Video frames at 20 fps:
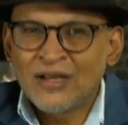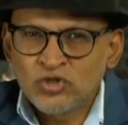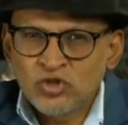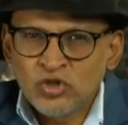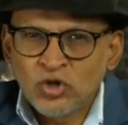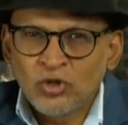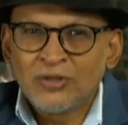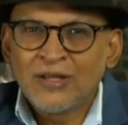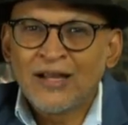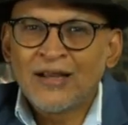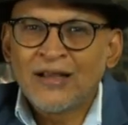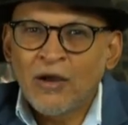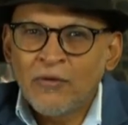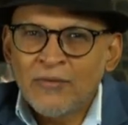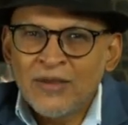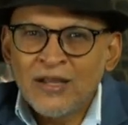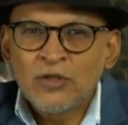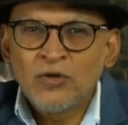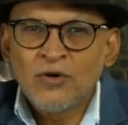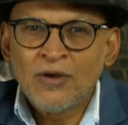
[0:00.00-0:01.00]
acción del
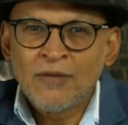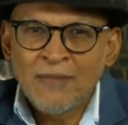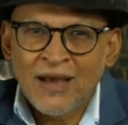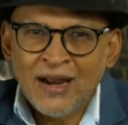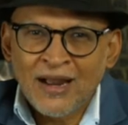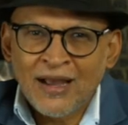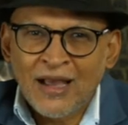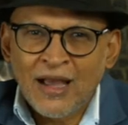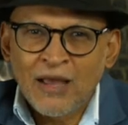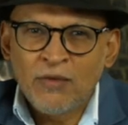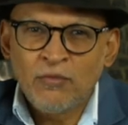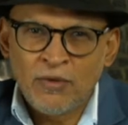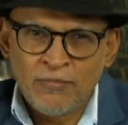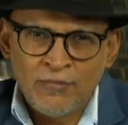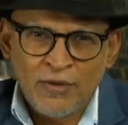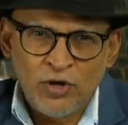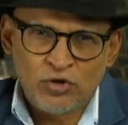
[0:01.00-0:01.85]
Cabildo de Maracaibo en